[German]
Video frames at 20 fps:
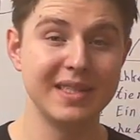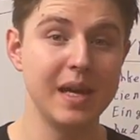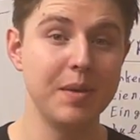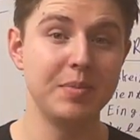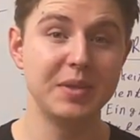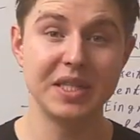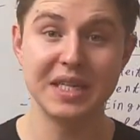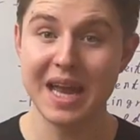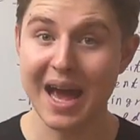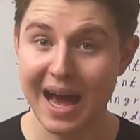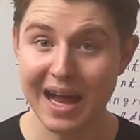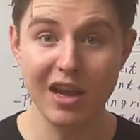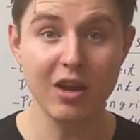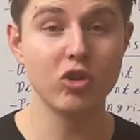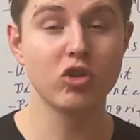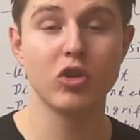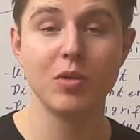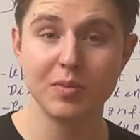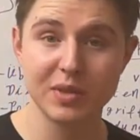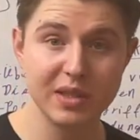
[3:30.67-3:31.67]
selbst in der
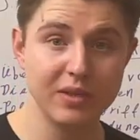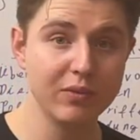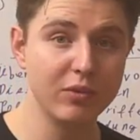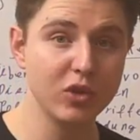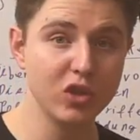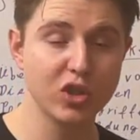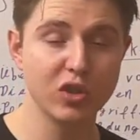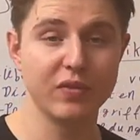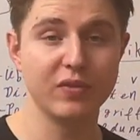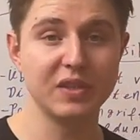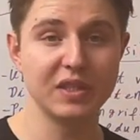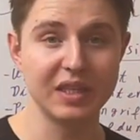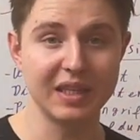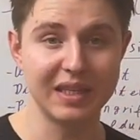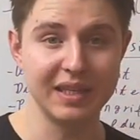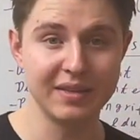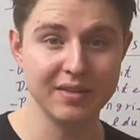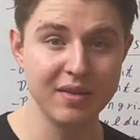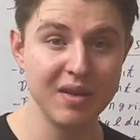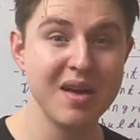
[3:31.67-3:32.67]
allerschlimmsten
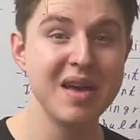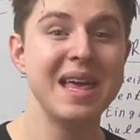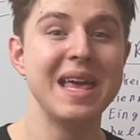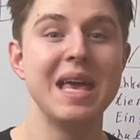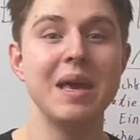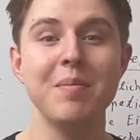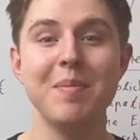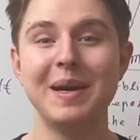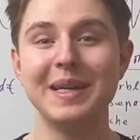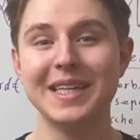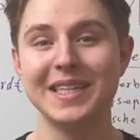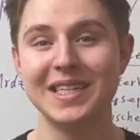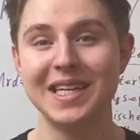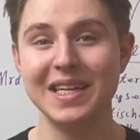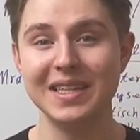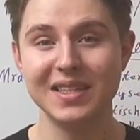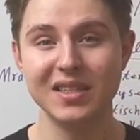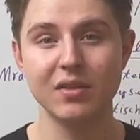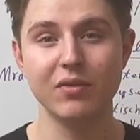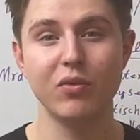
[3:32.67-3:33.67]
Wirtschaftskrise immer das
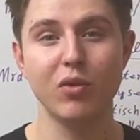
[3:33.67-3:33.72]
Letzte,